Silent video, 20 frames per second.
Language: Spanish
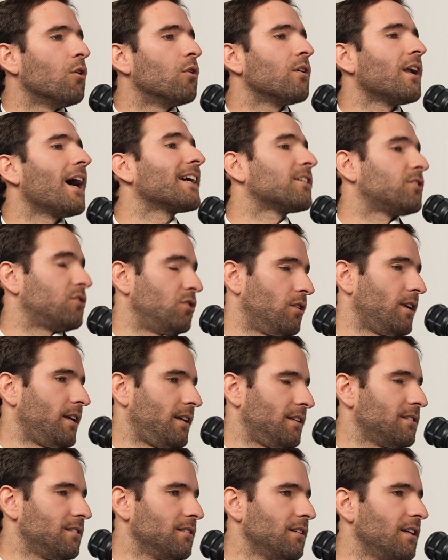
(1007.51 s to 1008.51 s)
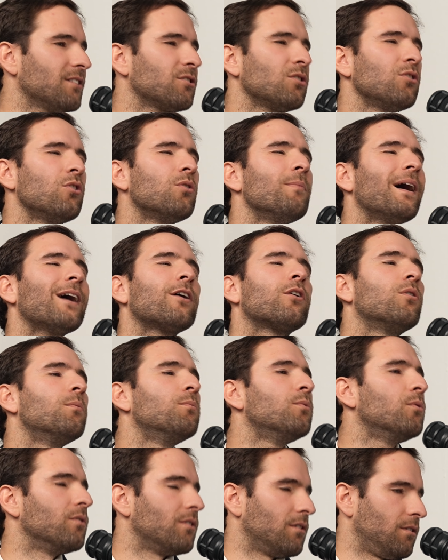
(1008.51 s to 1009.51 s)
con acciones. Eso es lo más
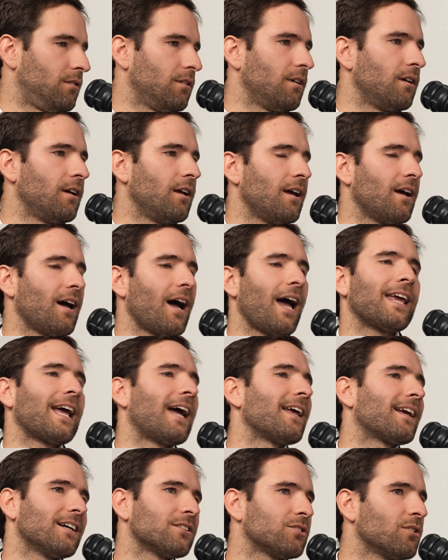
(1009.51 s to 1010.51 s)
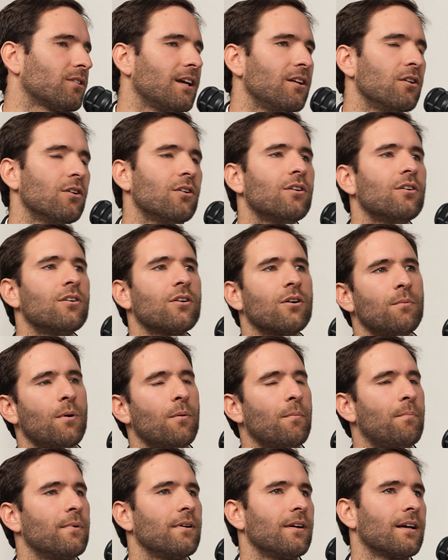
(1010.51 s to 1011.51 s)
común. Eh, hay, casos que no,
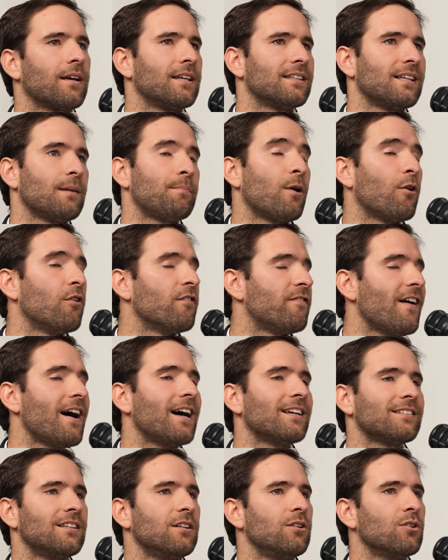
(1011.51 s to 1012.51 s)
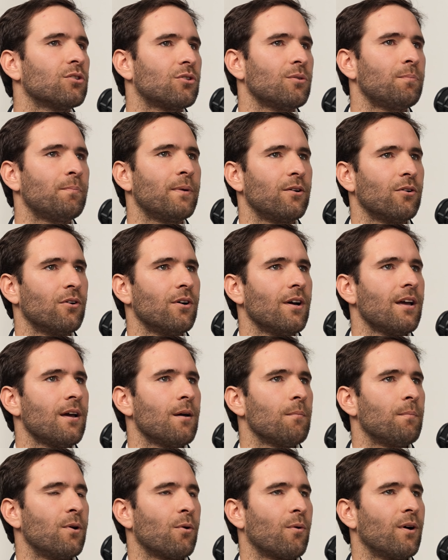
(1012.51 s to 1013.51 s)
como eh, quizás Pago Fácil y otros, pero,
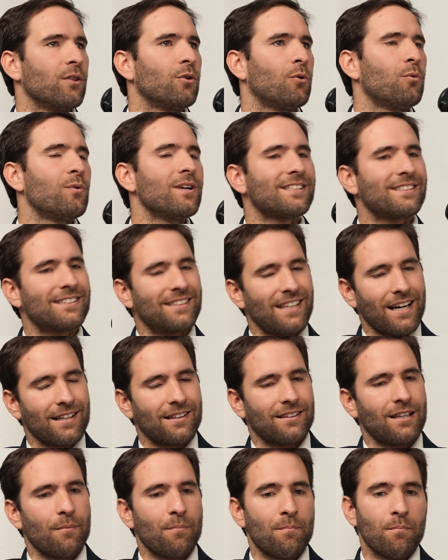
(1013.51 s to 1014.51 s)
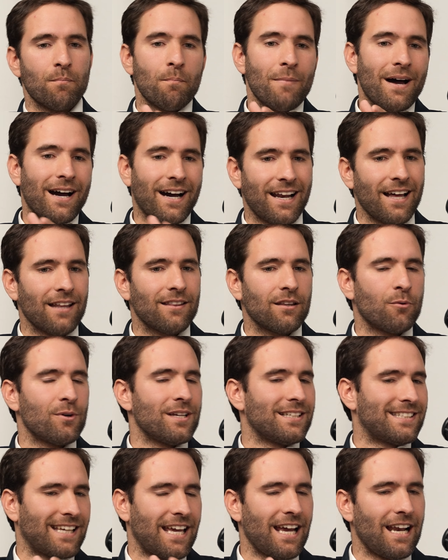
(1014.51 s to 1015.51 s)
pero cuando una startup más grande,
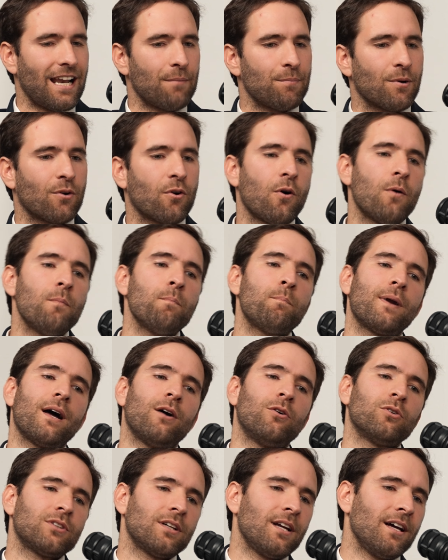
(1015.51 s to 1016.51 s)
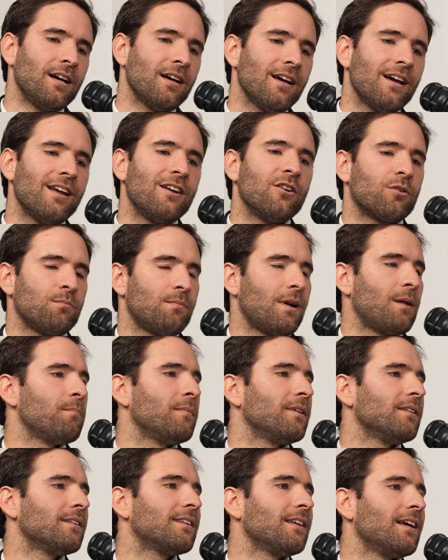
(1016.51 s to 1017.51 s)
una scale-up, compra otra,
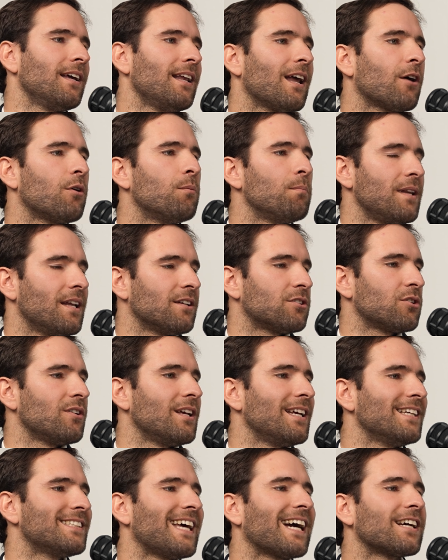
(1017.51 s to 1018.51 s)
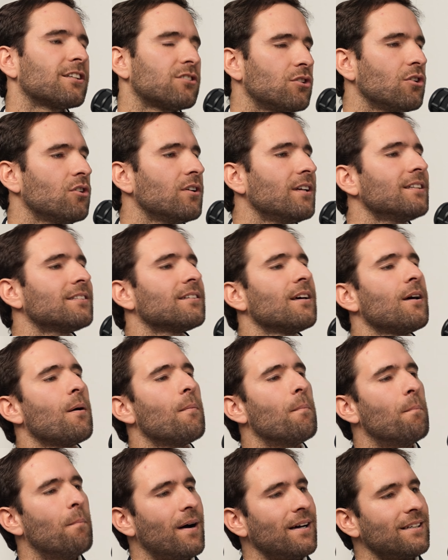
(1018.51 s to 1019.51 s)
normalmente la combinación es acciones
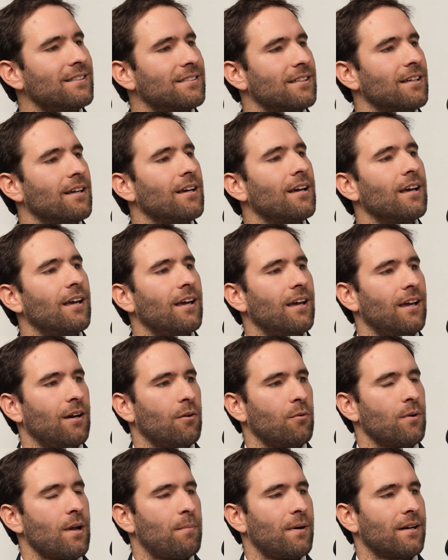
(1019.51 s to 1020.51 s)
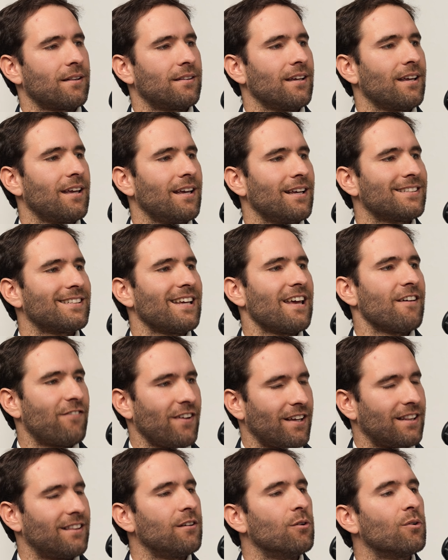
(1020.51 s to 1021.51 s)
más eh, una parte que es
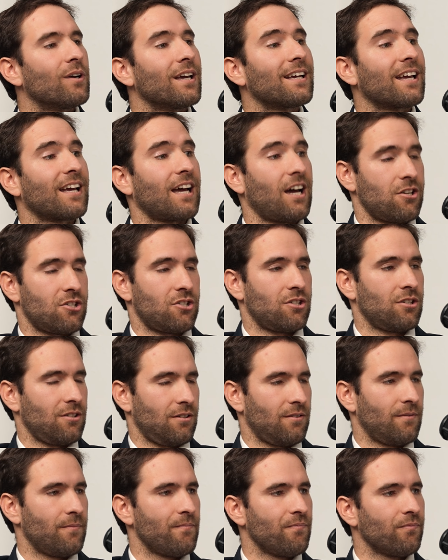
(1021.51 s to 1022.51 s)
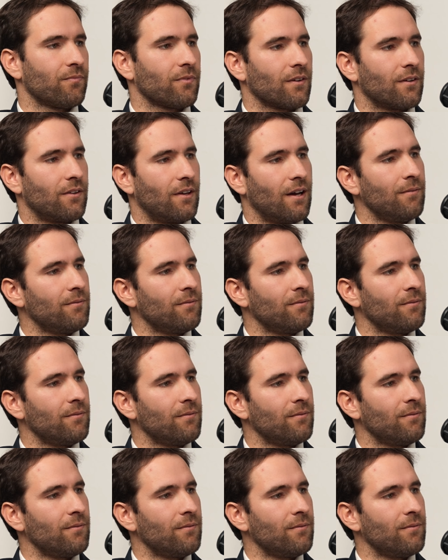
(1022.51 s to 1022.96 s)
efectivo, que es cash. Sí, es que